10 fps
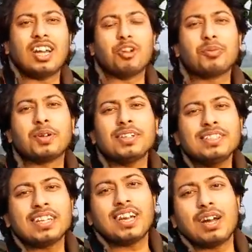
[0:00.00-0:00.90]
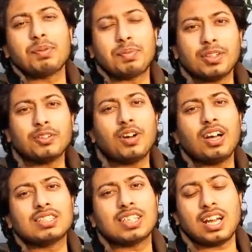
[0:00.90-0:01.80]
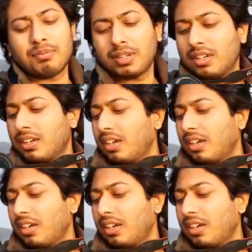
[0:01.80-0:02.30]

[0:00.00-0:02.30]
হ্যালো ভিউয়ার্স আমি প্রান্ত আজ আমা